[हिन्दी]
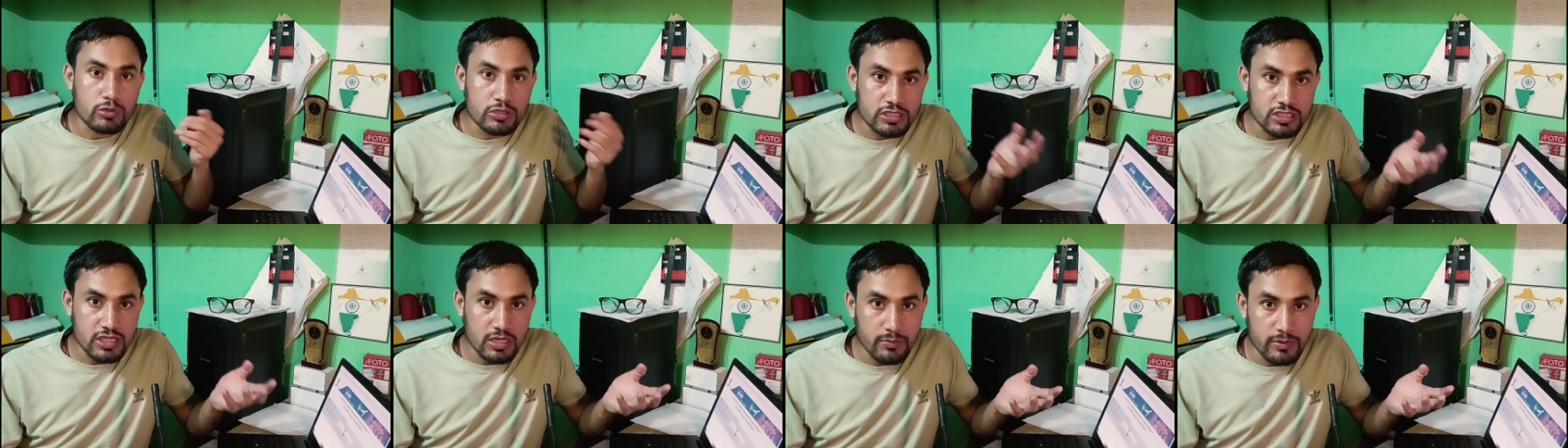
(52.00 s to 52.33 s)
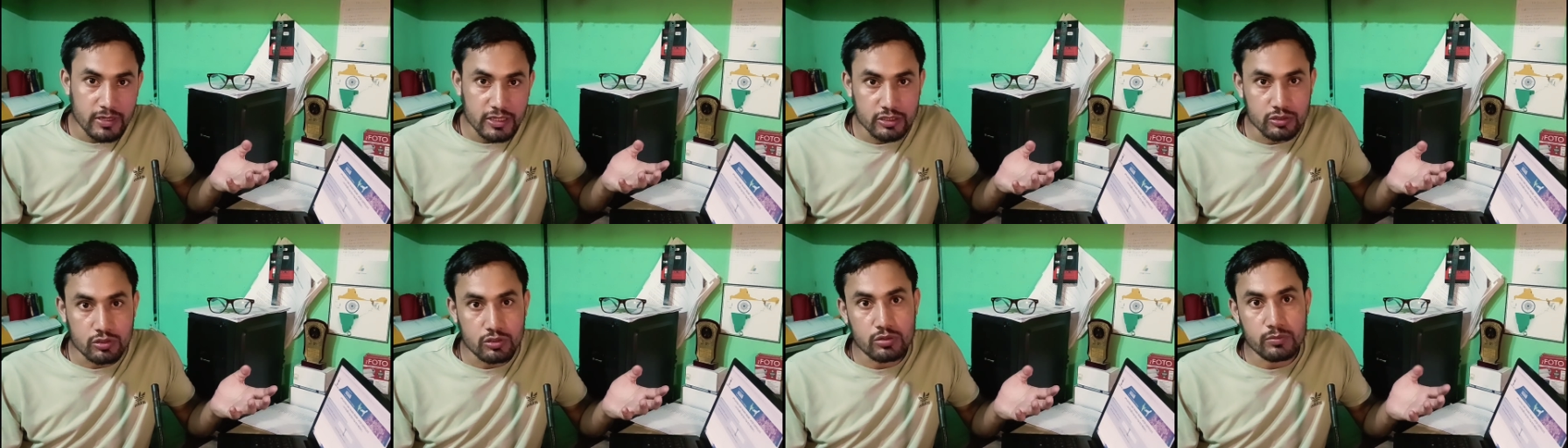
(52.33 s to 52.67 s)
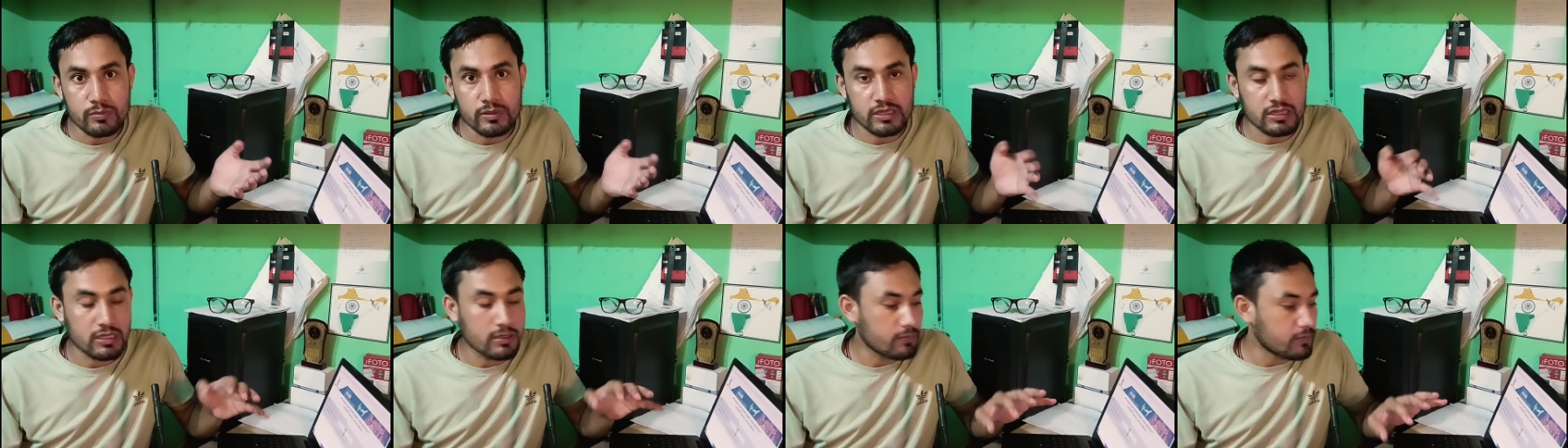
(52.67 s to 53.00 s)
उस समय तो
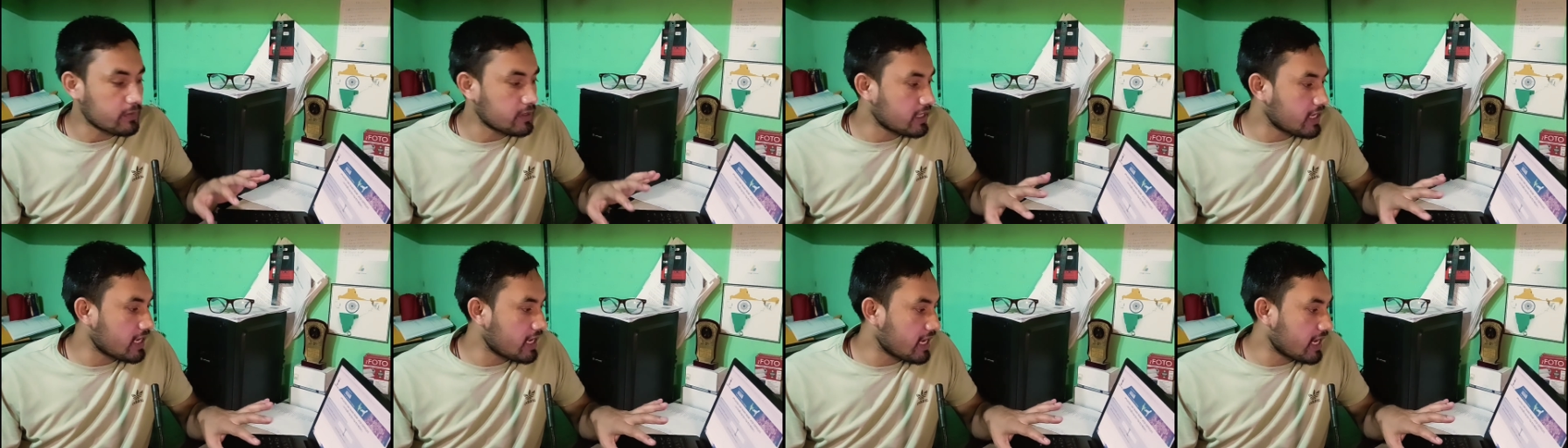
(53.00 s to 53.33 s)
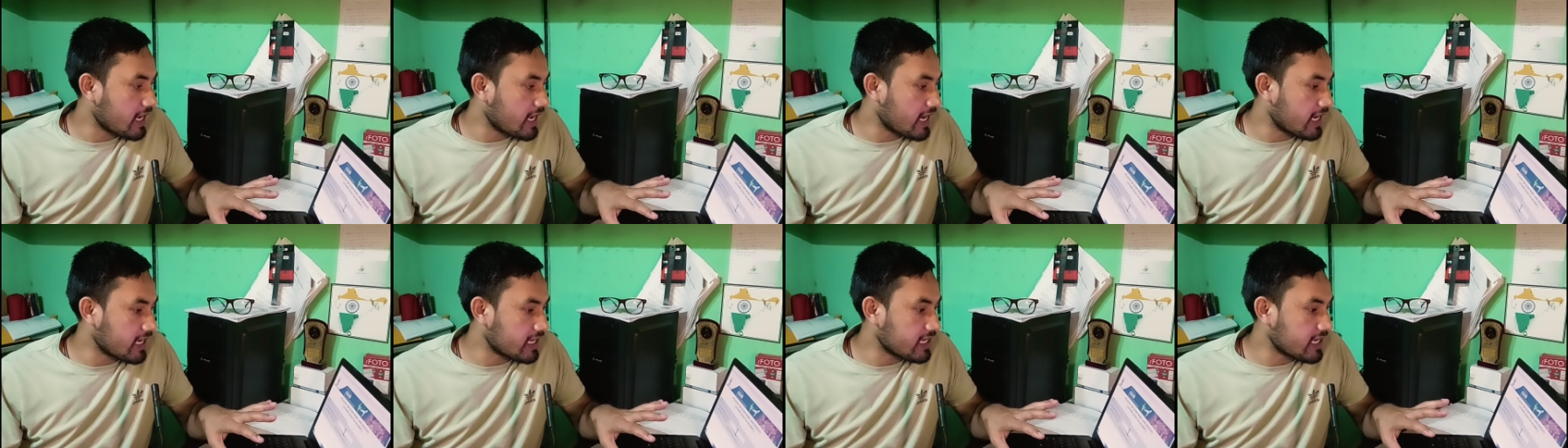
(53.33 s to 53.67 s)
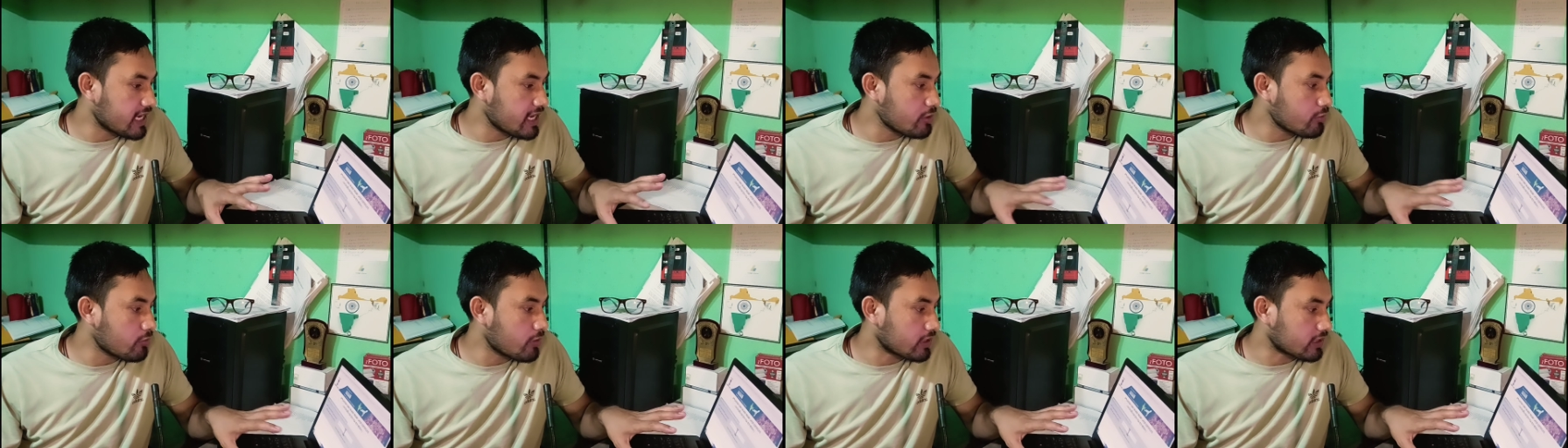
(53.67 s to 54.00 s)
मतलब ये ऐड
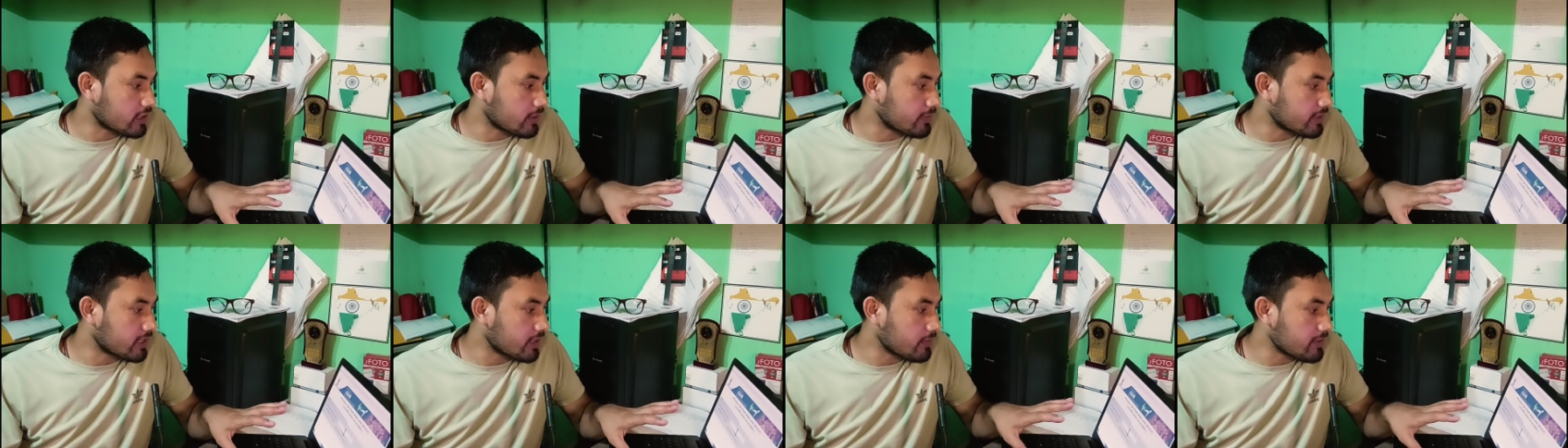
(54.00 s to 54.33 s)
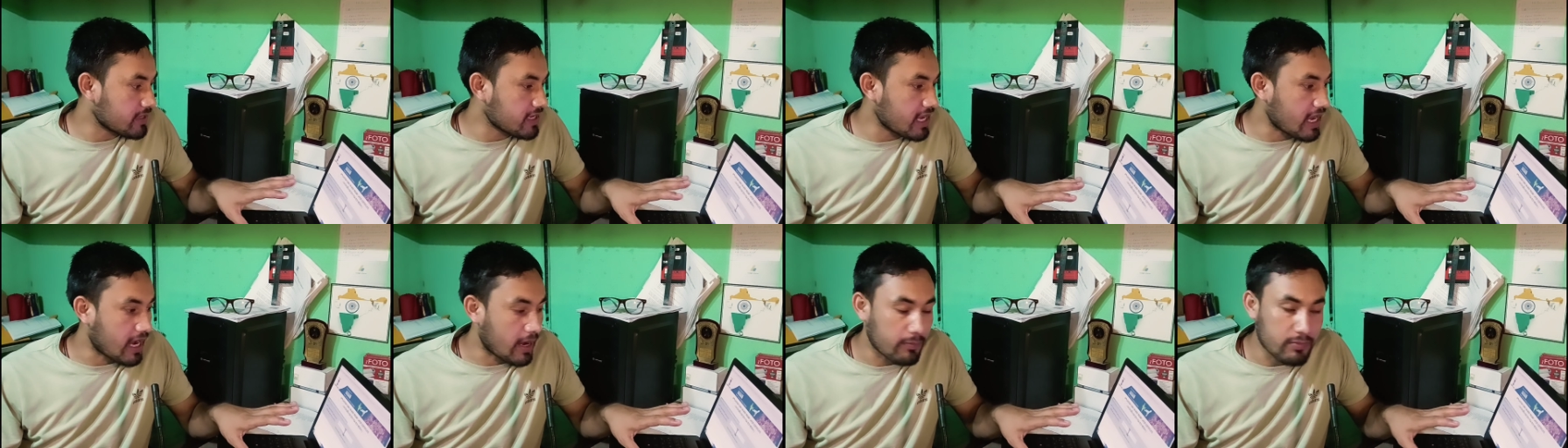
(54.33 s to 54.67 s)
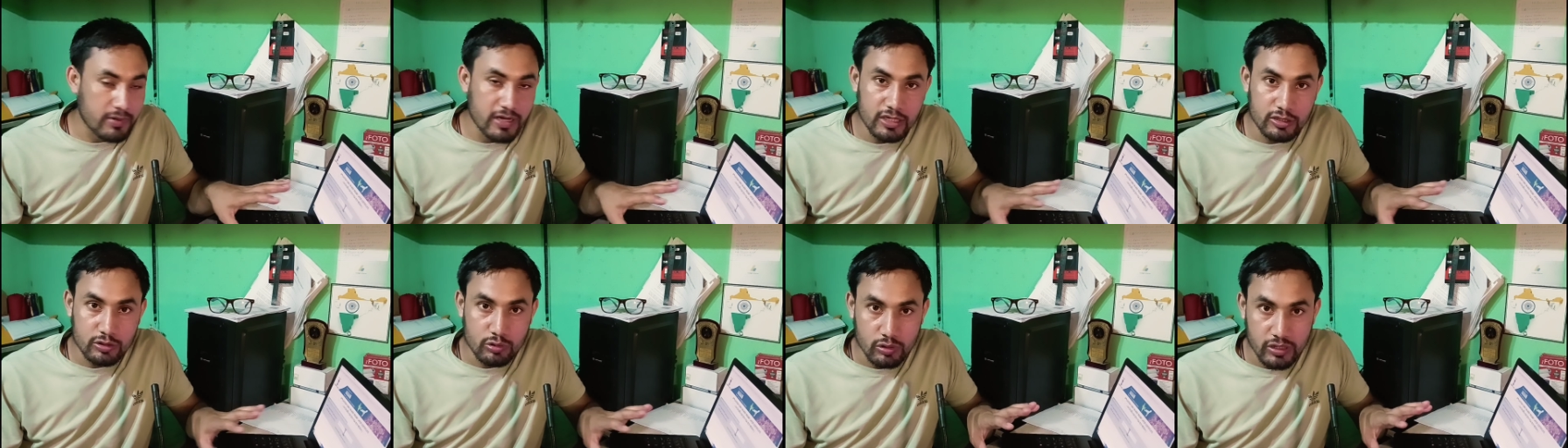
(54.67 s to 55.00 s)
नहीं हुआ था मतलब ये
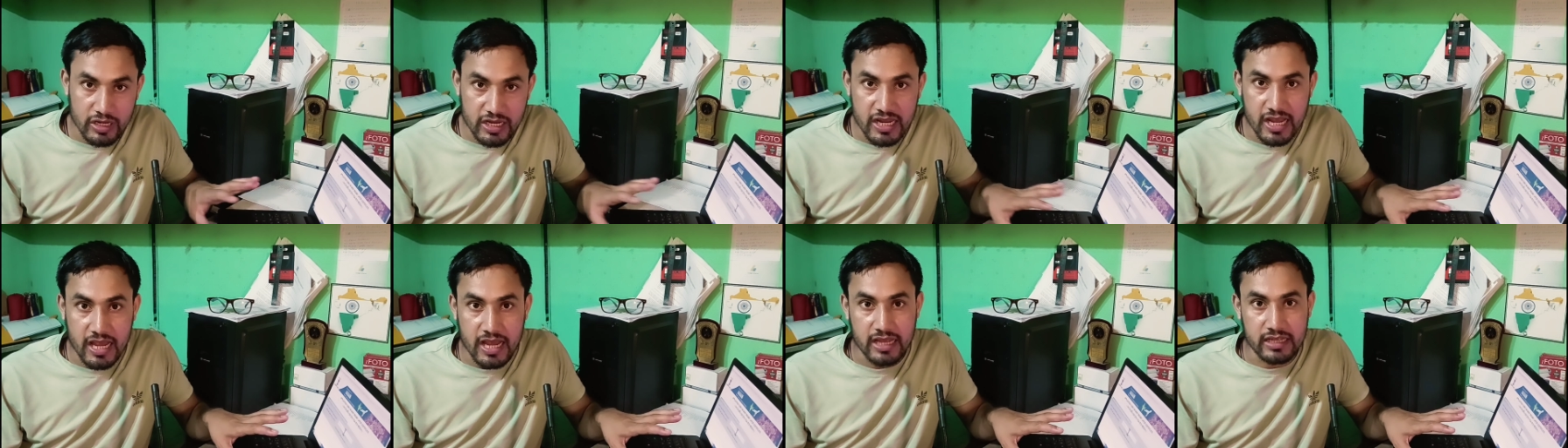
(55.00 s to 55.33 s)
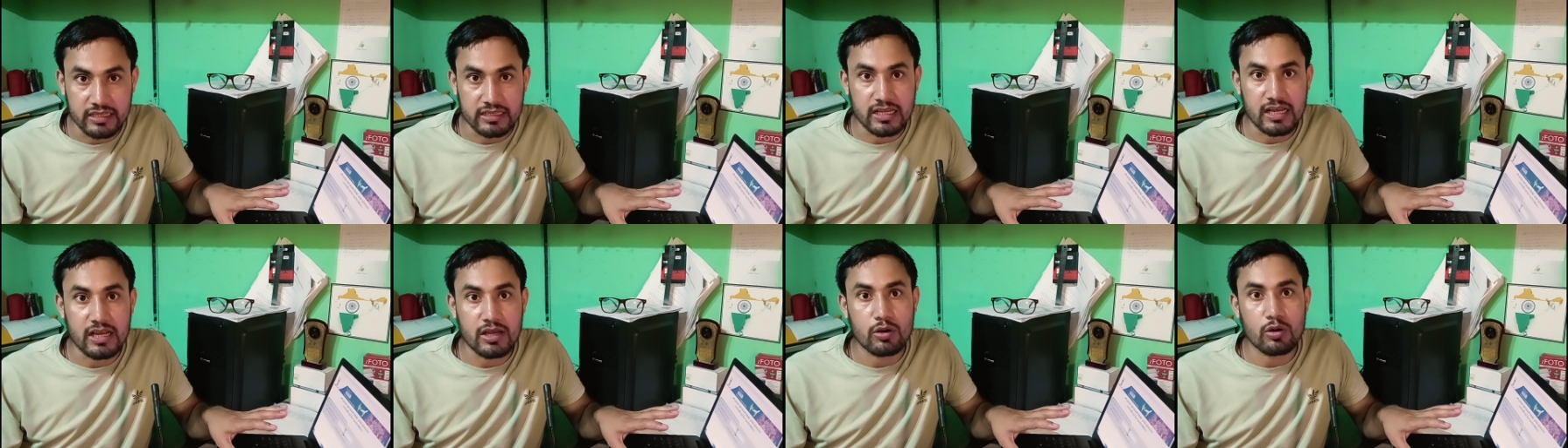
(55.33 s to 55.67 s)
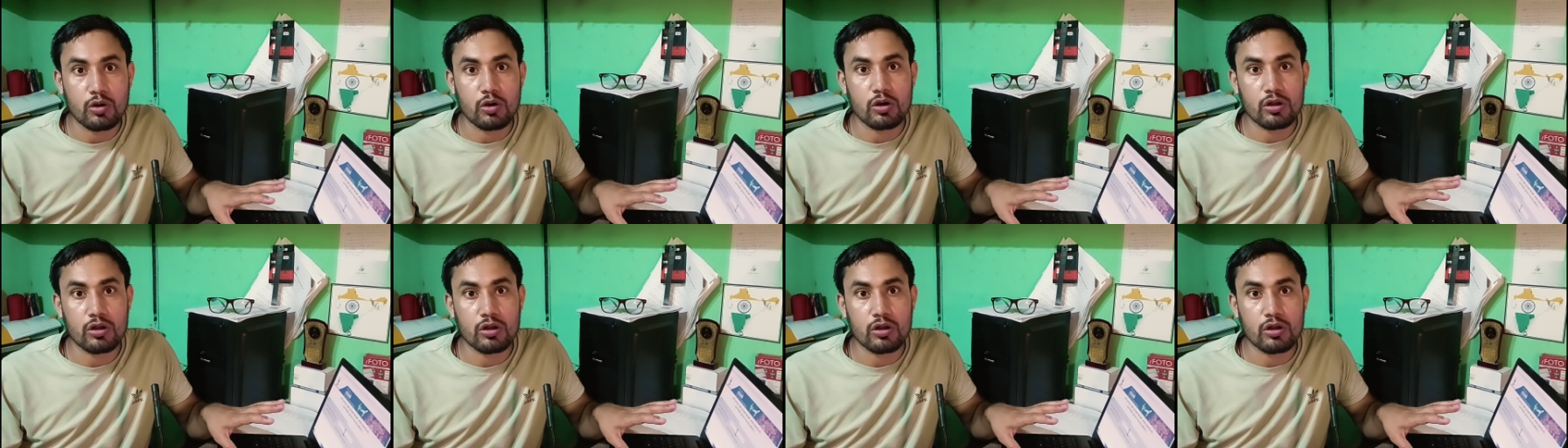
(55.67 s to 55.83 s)
अपडेट तो नहीं आया था